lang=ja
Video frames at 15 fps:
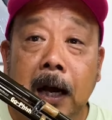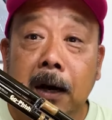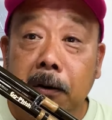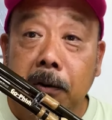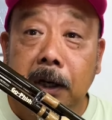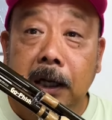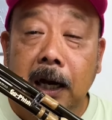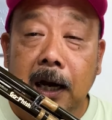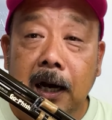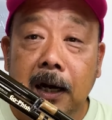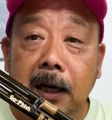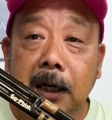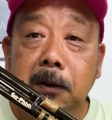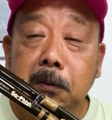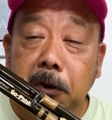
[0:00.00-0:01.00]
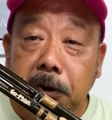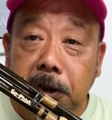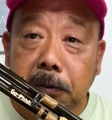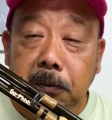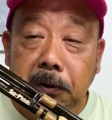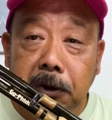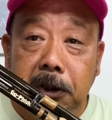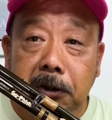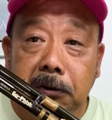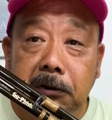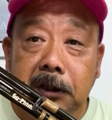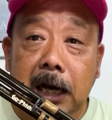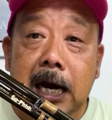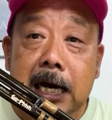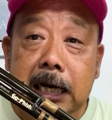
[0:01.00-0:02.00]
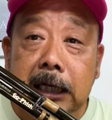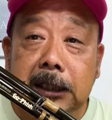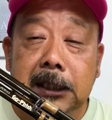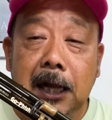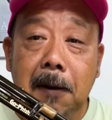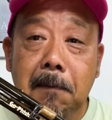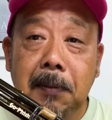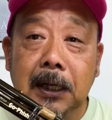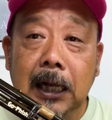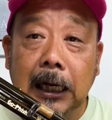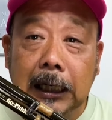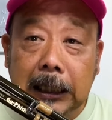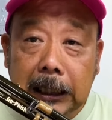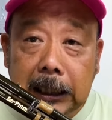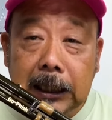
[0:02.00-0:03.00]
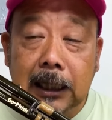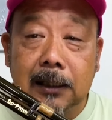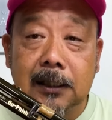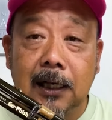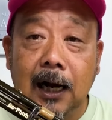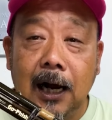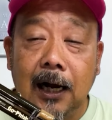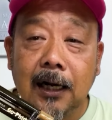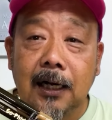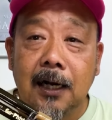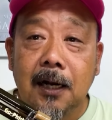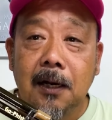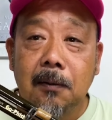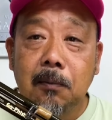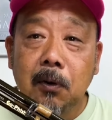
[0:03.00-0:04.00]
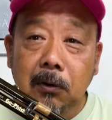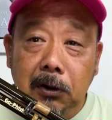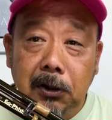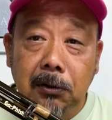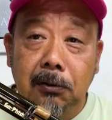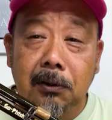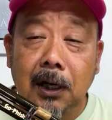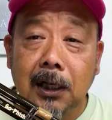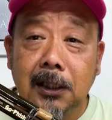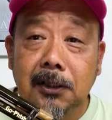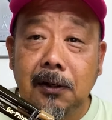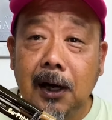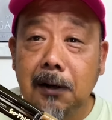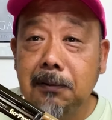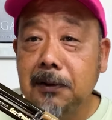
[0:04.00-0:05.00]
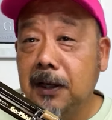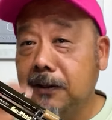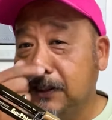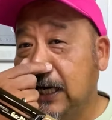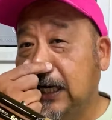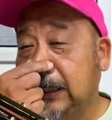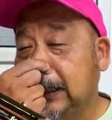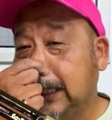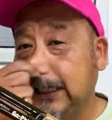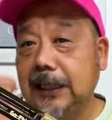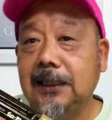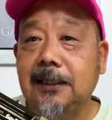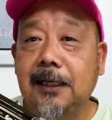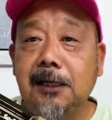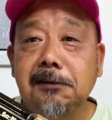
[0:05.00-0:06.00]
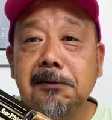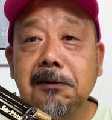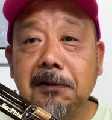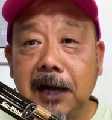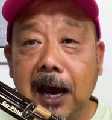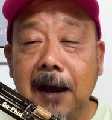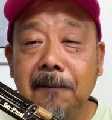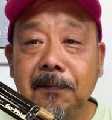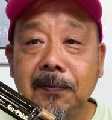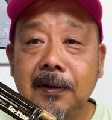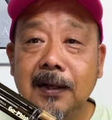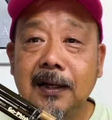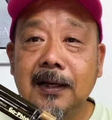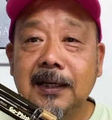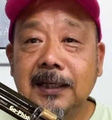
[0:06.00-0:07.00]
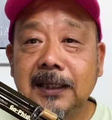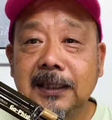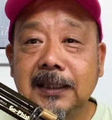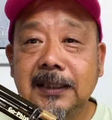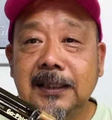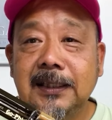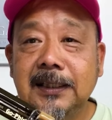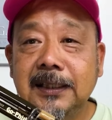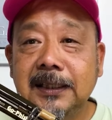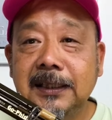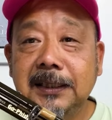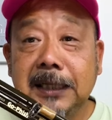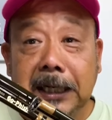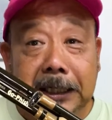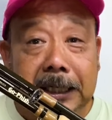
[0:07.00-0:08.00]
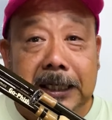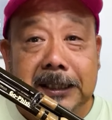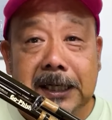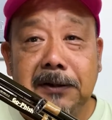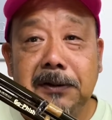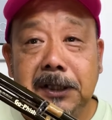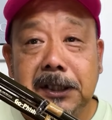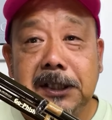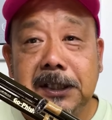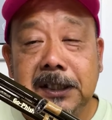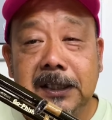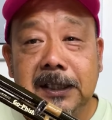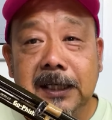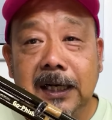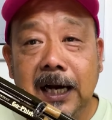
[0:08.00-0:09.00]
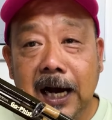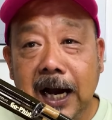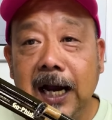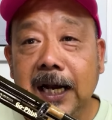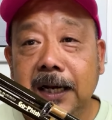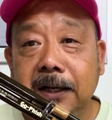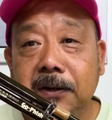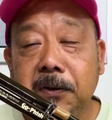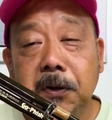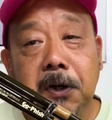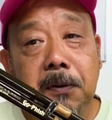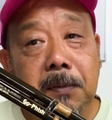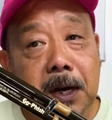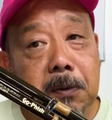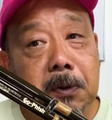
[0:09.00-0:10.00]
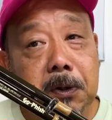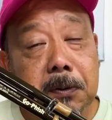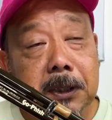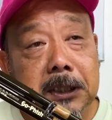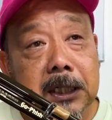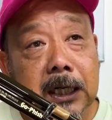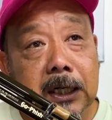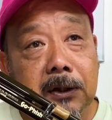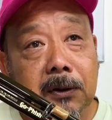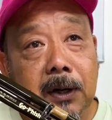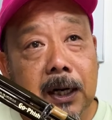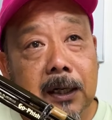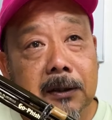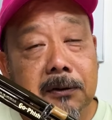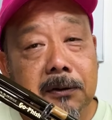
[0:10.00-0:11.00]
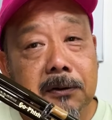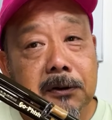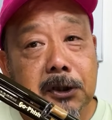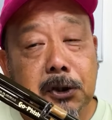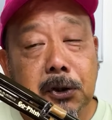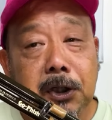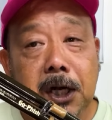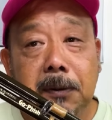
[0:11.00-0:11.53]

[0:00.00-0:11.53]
これで、あの、も、もちろん テンエス、テンビー でいいんですが、もうちょっと味わい深くやりたいっていうので、できた竿です。はい。これ前も言いましたけど、あの、ちょい